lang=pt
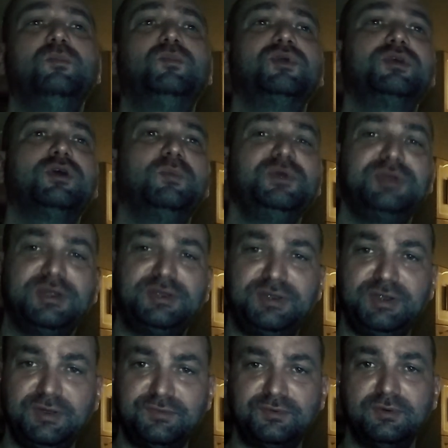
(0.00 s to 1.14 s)
Porque o
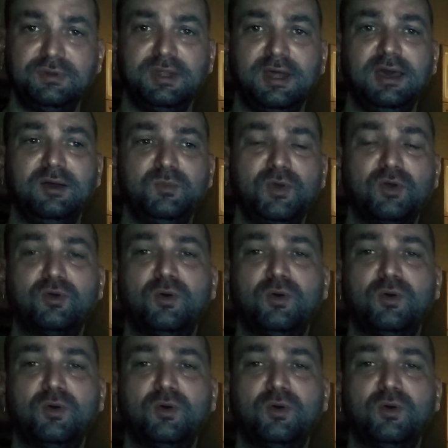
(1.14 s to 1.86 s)
objetivo, né, o meu